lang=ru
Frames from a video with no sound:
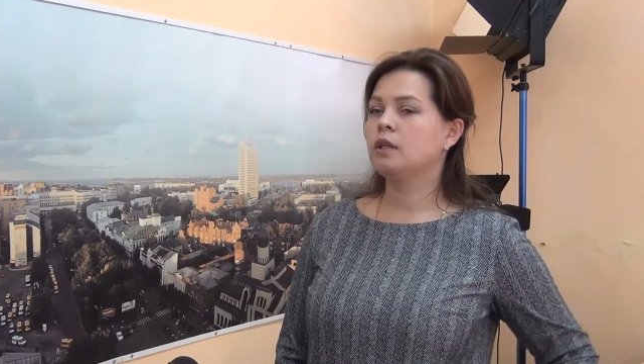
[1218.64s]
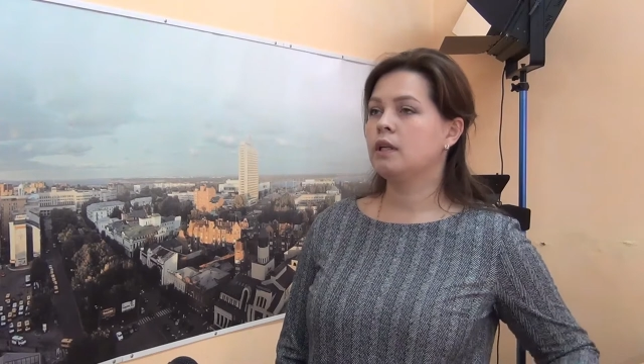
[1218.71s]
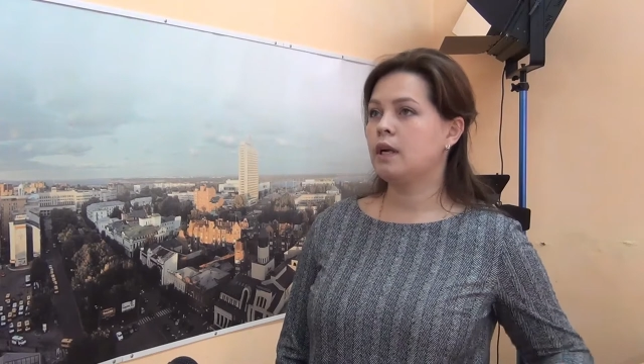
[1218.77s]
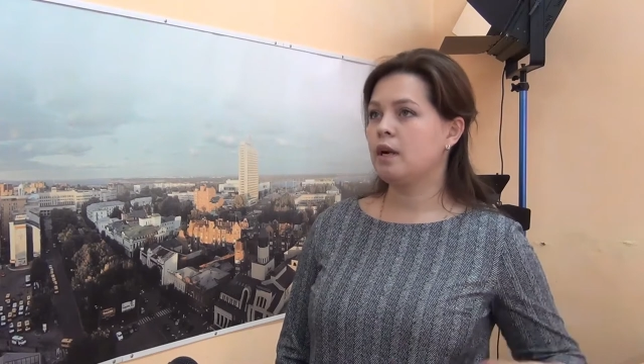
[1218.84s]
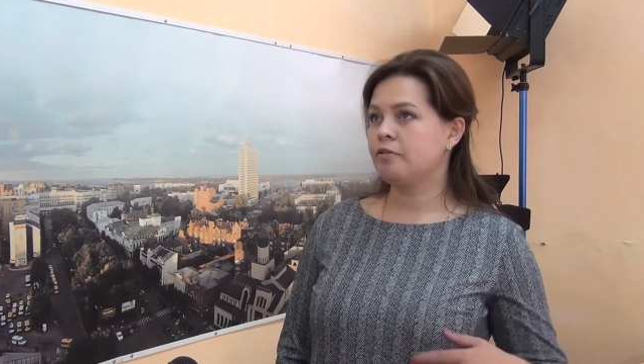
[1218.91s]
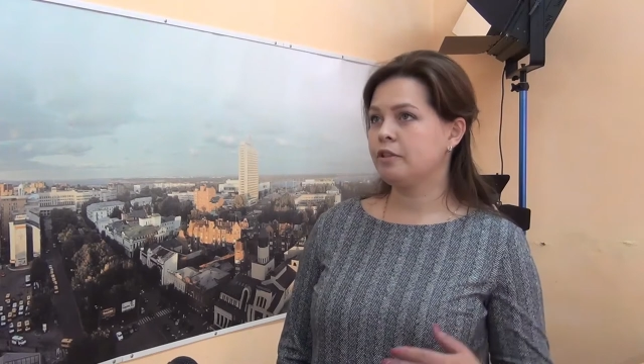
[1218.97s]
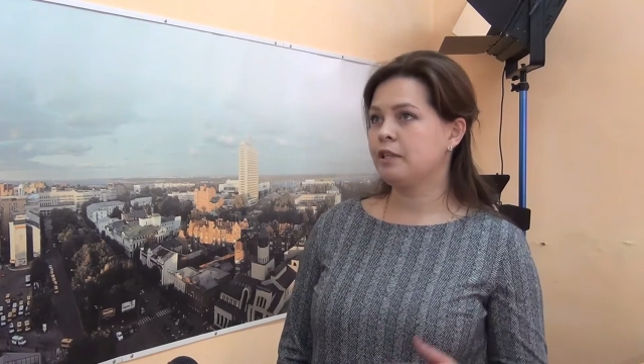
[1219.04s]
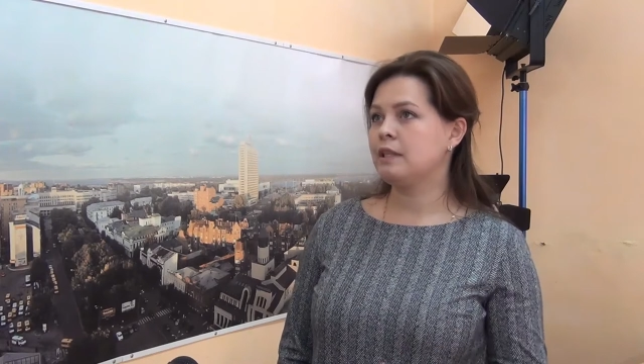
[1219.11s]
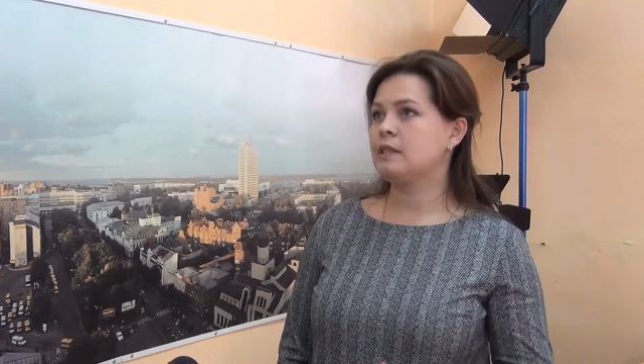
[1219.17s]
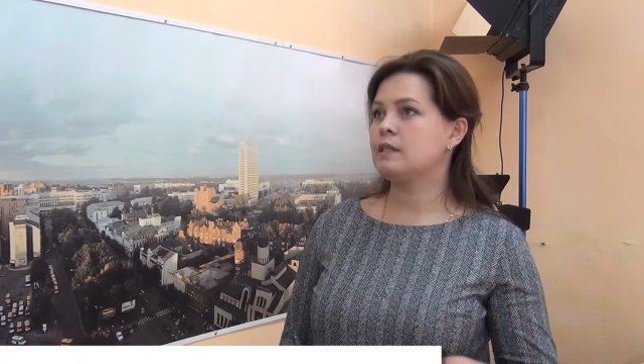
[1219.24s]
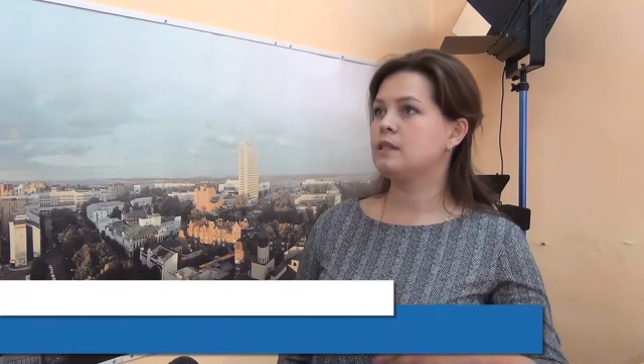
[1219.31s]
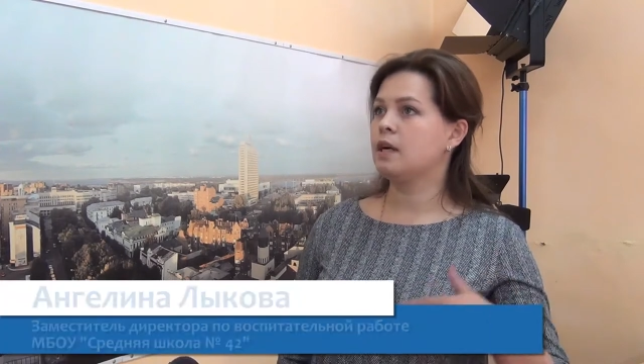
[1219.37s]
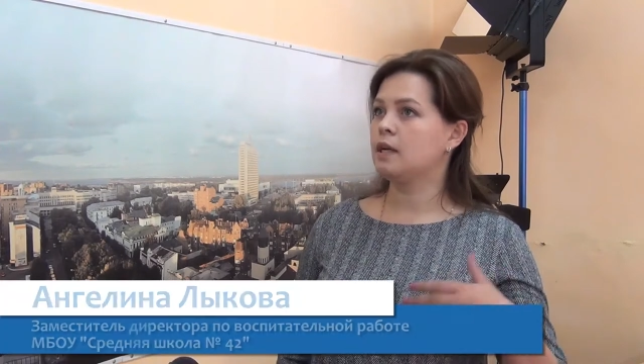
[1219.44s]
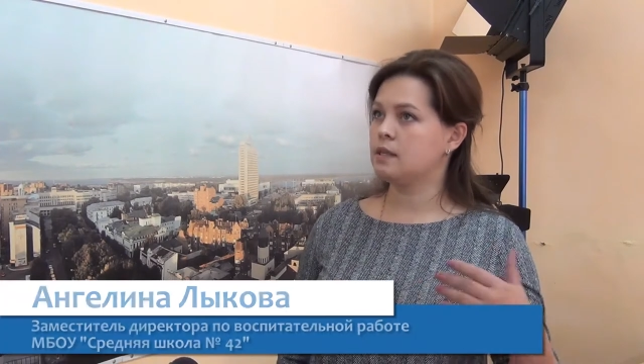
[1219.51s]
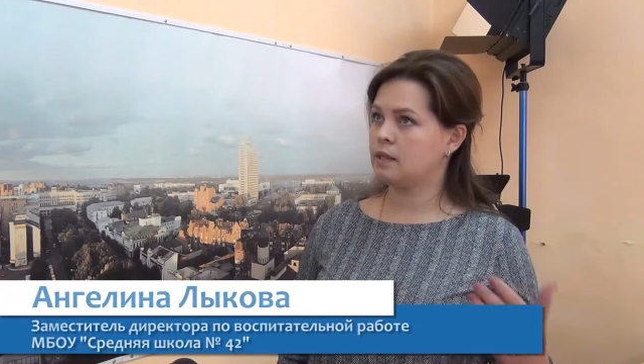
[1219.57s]
наравне
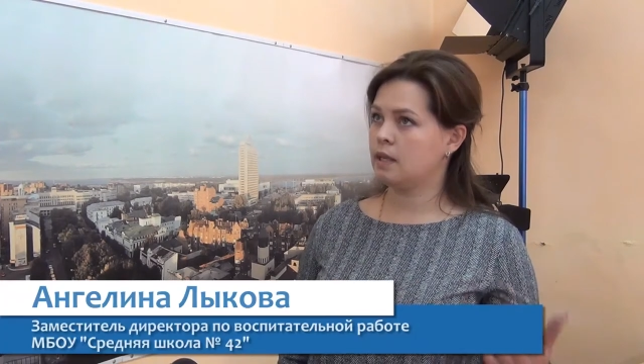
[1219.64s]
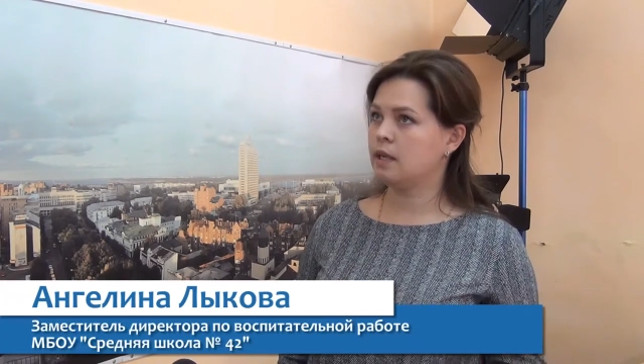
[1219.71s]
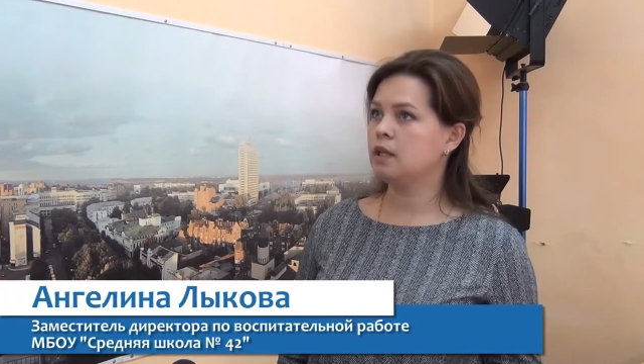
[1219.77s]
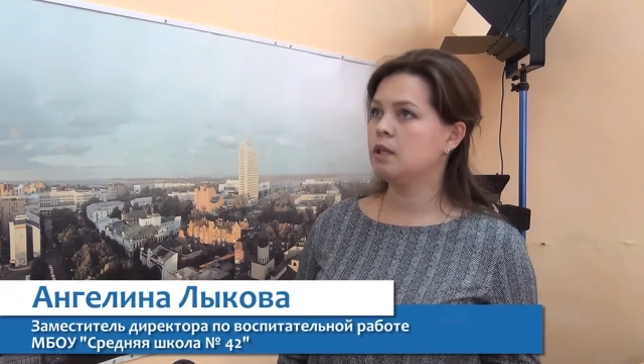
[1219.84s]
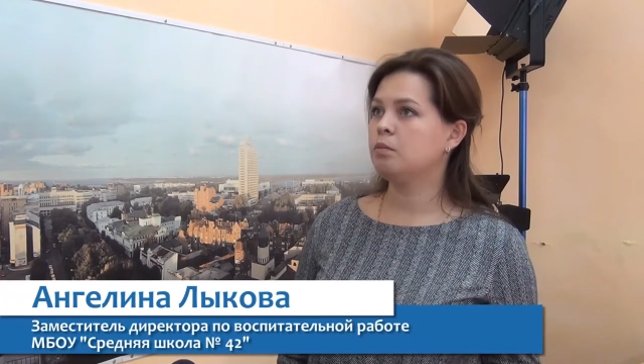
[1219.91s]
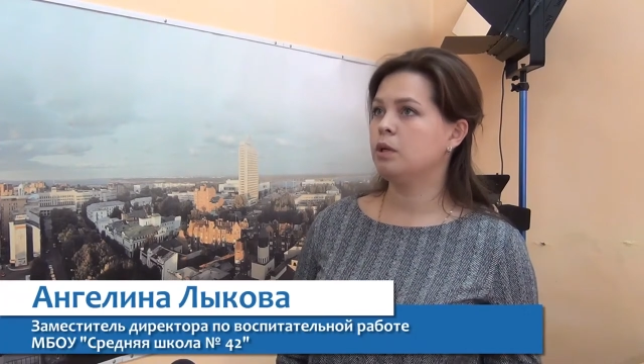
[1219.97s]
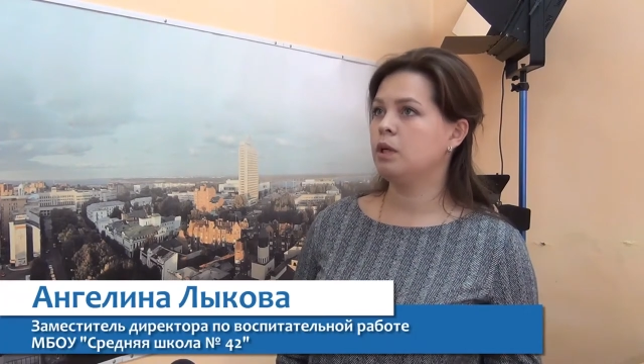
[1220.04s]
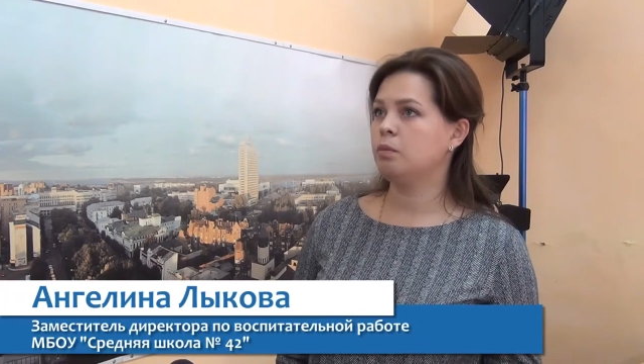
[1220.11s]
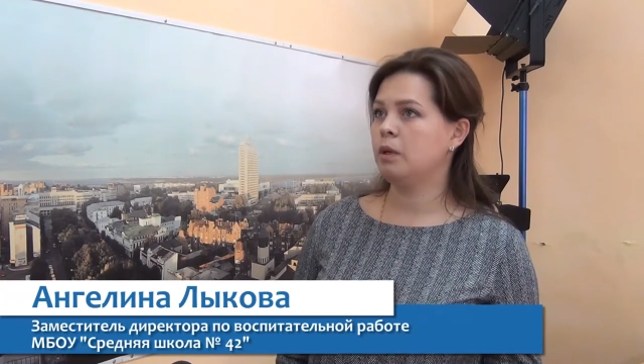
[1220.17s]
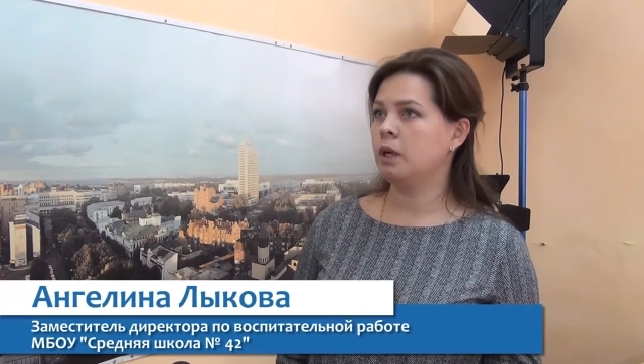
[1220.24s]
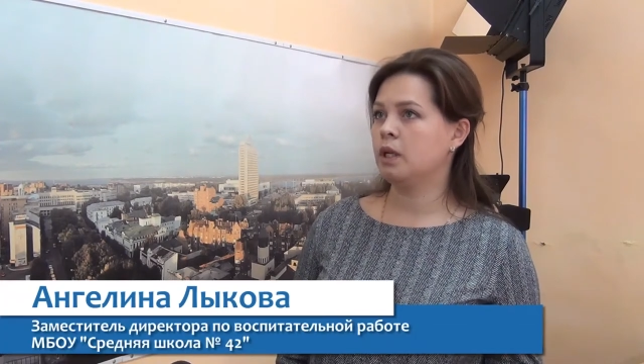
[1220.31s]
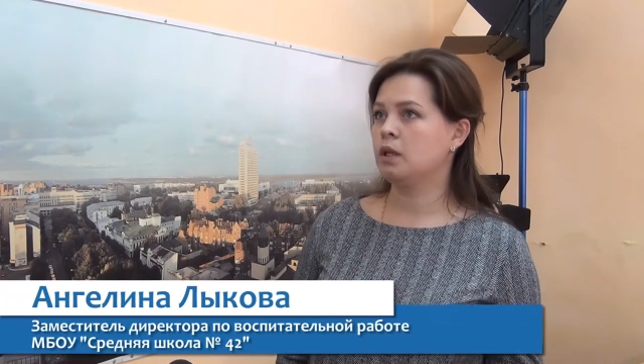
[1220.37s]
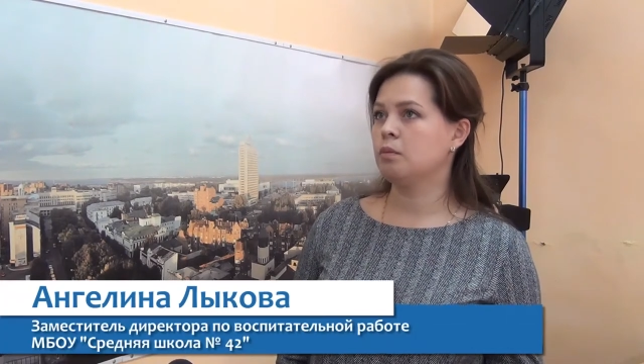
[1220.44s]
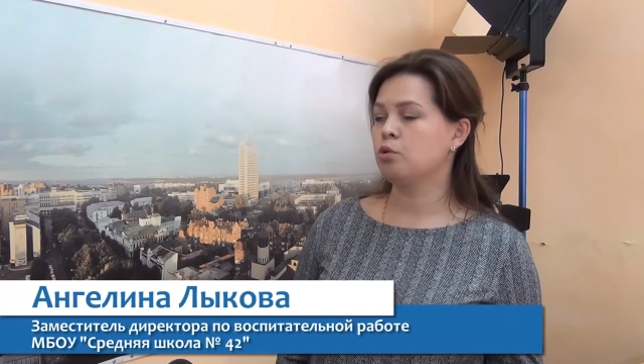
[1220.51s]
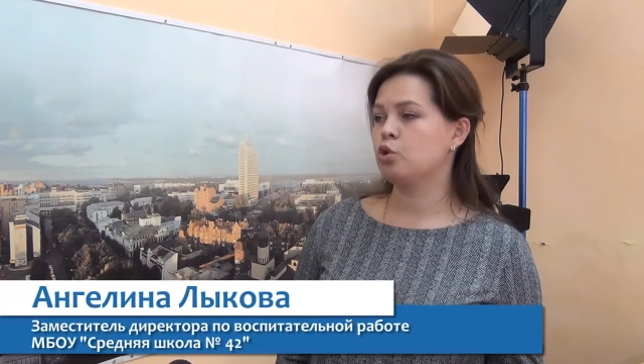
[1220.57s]
с остальными
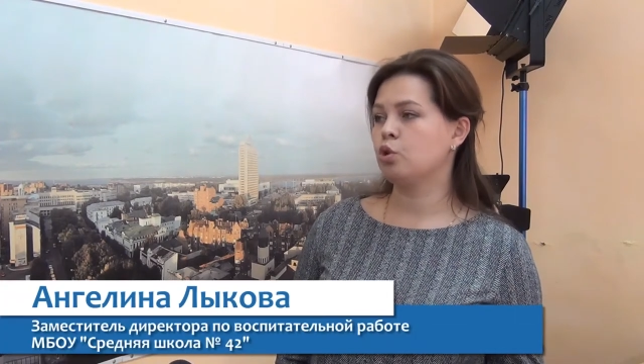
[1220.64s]
ребятами,